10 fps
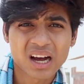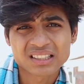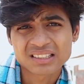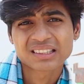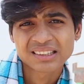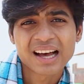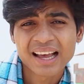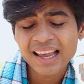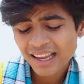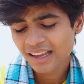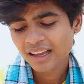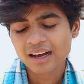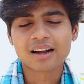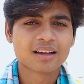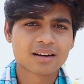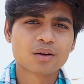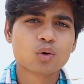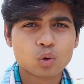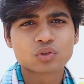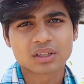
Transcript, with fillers: आ सकता है अगर हो